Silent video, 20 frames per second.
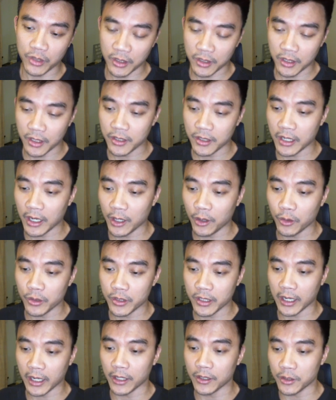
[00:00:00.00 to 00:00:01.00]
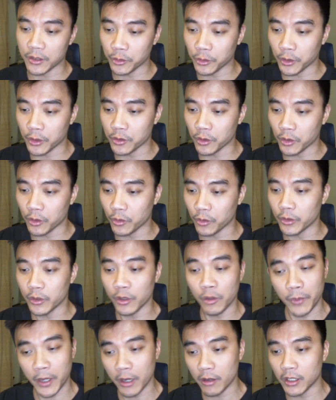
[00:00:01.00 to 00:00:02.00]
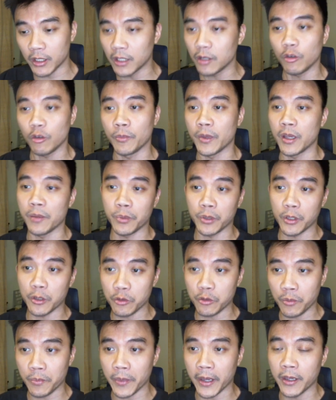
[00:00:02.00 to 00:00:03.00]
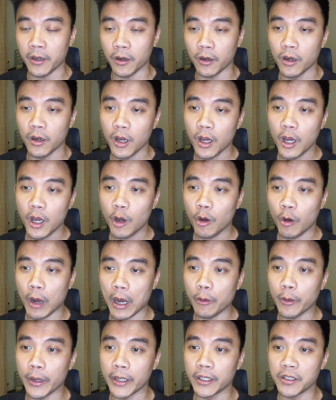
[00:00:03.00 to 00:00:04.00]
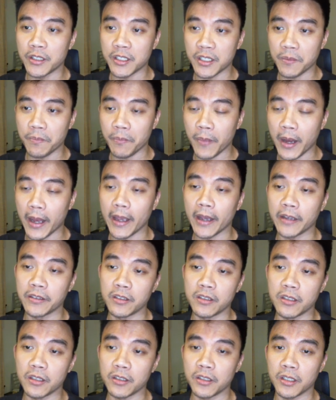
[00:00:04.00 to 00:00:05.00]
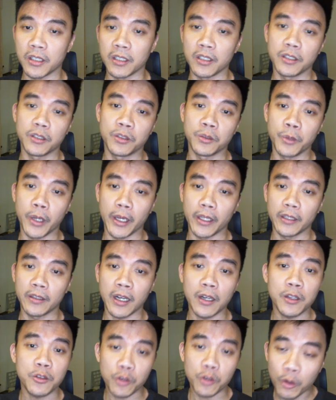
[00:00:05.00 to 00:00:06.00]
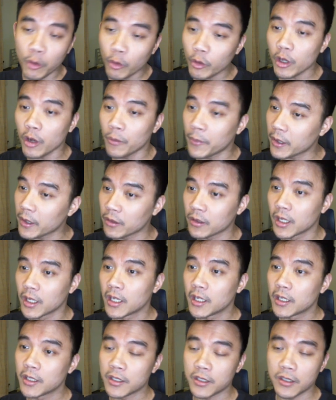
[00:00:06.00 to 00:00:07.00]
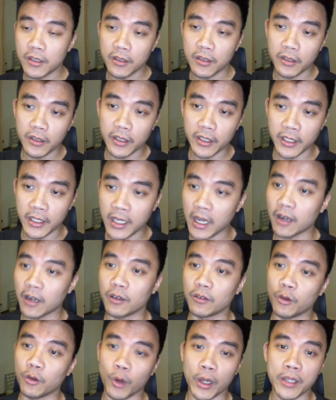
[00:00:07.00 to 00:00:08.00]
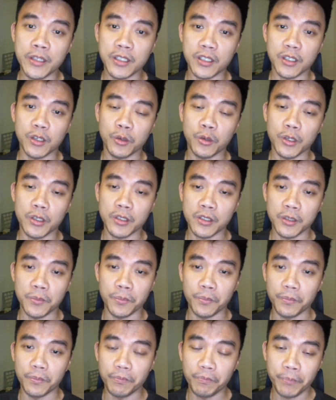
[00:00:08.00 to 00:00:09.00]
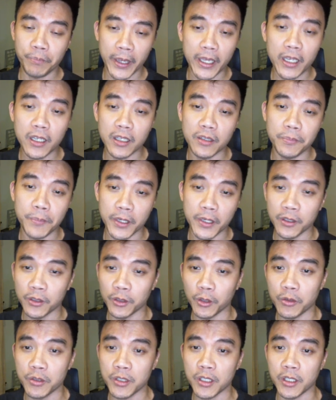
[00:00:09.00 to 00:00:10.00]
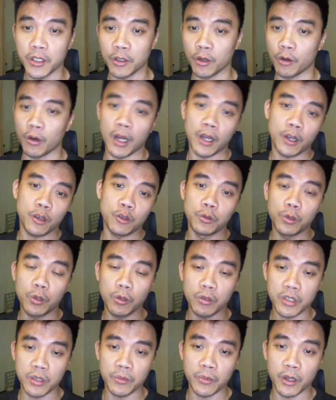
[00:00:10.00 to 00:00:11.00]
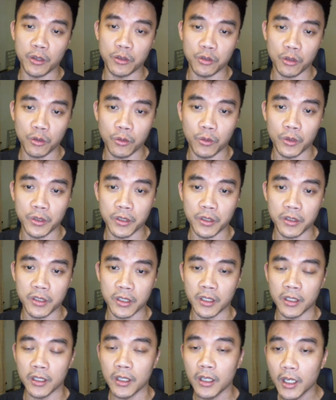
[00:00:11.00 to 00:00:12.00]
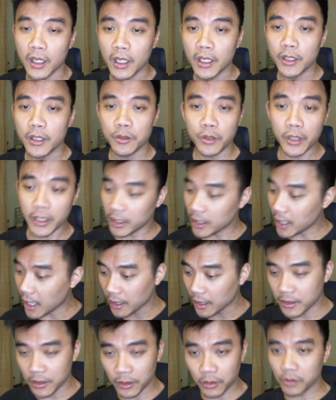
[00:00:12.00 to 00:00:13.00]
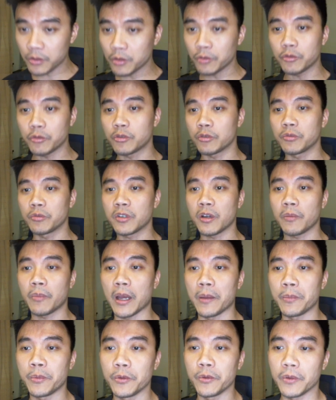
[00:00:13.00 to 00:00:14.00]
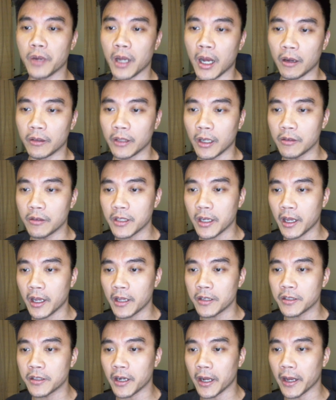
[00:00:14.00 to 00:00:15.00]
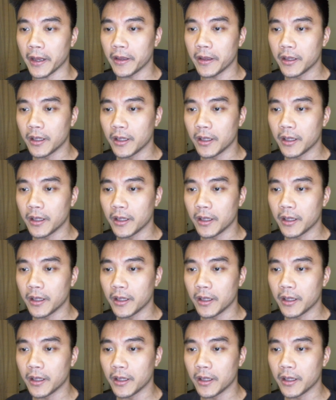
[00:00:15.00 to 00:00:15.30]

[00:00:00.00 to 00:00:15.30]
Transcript: 世界其他国家来针对中国，有没有呢？我们也不能说没有。华为的禁卖还是这些的，对不对？当然，中国有没有一样环击或者是背隔别人的东西？有啊，Google 进不了中国这些的，所以一样，这都是五十需要百步。好，然后再看下来，